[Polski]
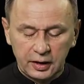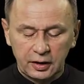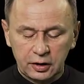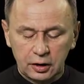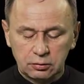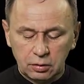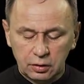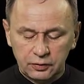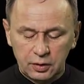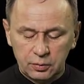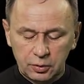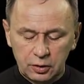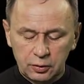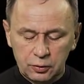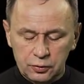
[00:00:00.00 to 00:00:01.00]
aniołowie
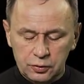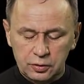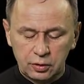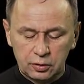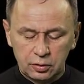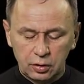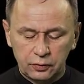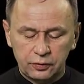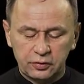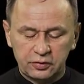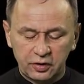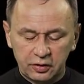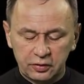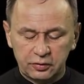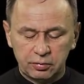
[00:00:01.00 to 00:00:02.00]
byli już gotowi
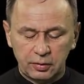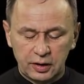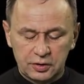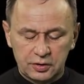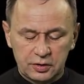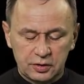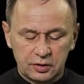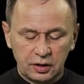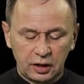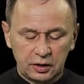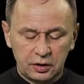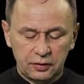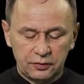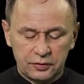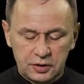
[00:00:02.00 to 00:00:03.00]
zesłać na
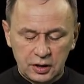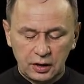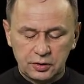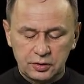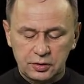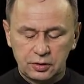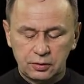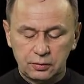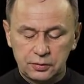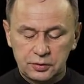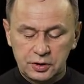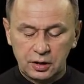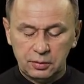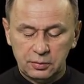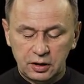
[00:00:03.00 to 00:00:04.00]
niewdzięczną
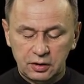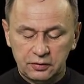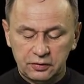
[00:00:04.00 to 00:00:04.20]
ziemię